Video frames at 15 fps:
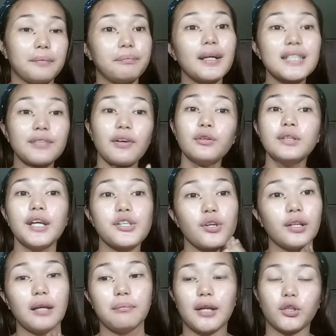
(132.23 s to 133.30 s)
pag sa foundation
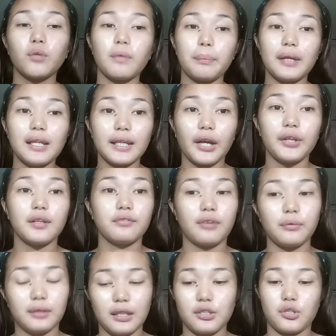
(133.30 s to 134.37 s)
naman, kung pipili kayo ng
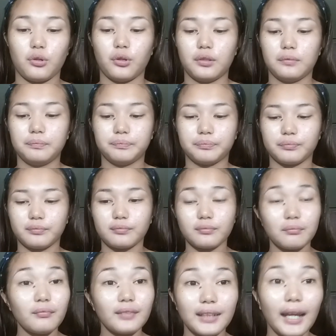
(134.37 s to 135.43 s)
foundation,
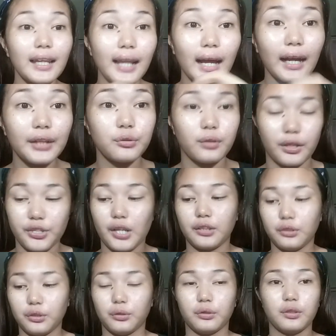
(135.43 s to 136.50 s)
kailangan yung ka-shade
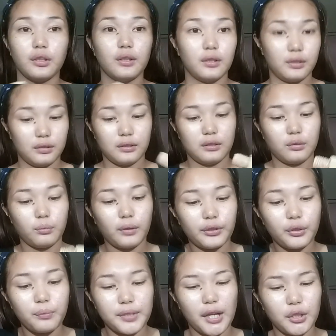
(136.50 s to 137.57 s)
nyo. Huwag
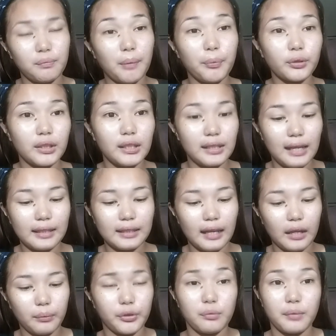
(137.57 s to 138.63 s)
yung masyadong maputi,
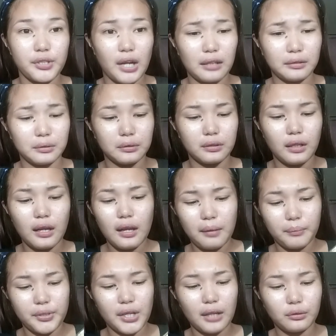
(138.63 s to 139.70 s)
ganyan. Huwag yung masyadong,
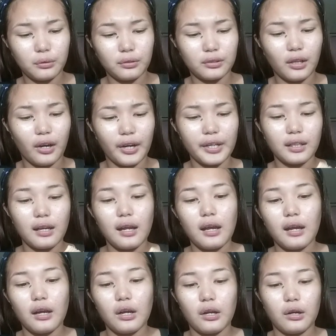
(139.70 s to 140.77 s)
masyadong dark.
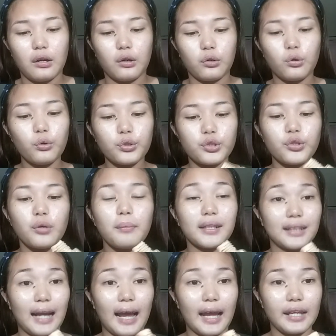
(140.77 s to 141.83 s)
Kung gusto nyong
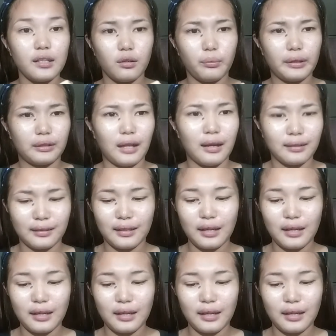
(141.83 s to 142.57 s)
matry, wait lang.